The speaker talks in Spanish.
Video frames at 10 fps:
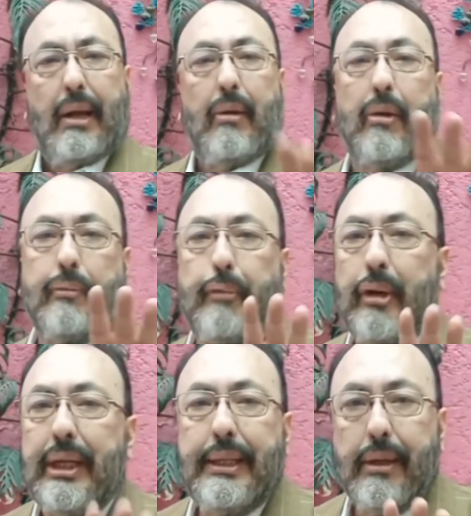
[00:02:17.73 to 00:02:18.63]
Los
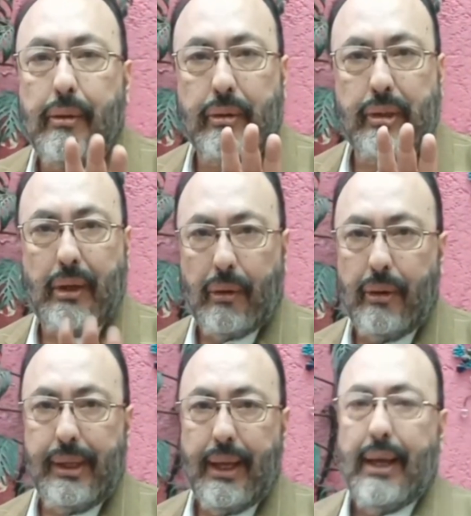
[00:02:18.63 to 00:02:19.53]
políticos de
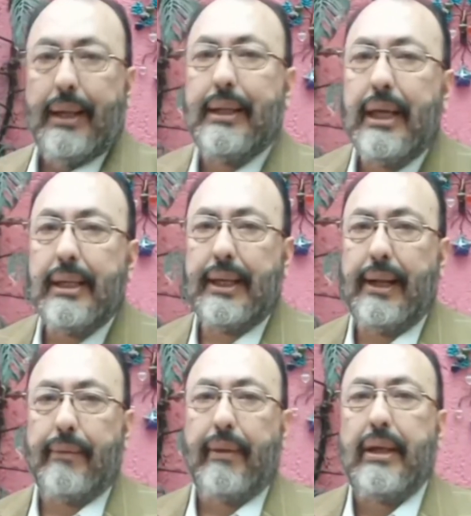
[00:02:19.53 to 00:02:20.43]
hoy
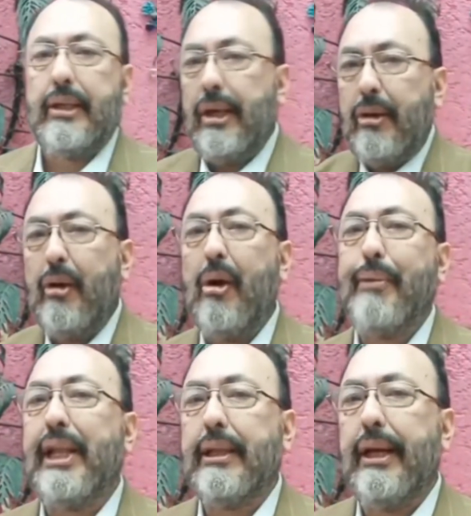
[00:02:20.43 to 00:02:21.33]
dicen, si yo no
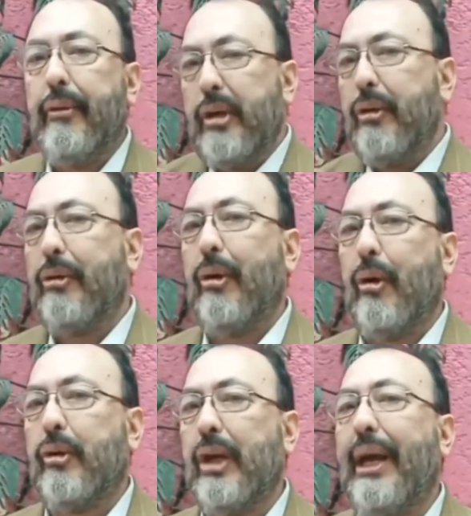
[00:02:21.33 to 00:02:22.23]
me entero y yo no
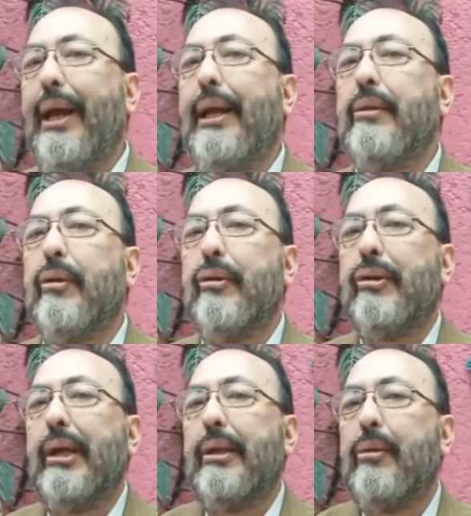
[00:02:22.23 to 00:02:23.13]
lo sé,
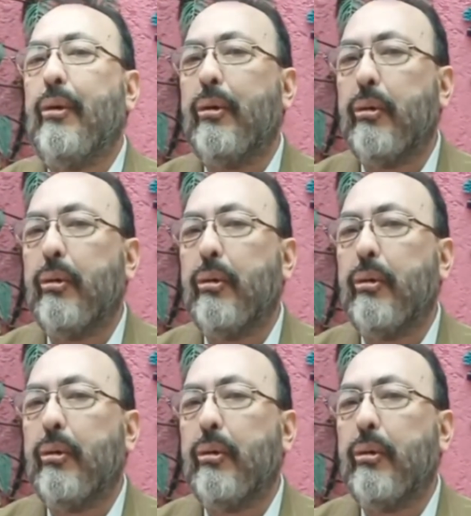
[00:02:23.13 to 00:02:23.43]
entonces no